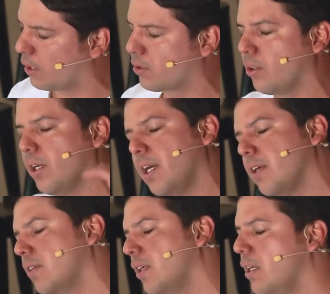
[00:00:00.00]
eso
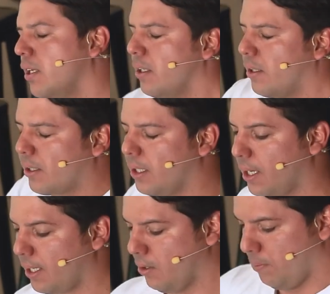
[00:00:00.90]
es.
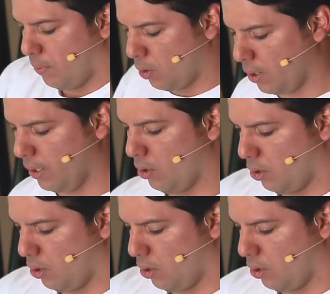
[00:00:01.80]
Relajan un poco ahí los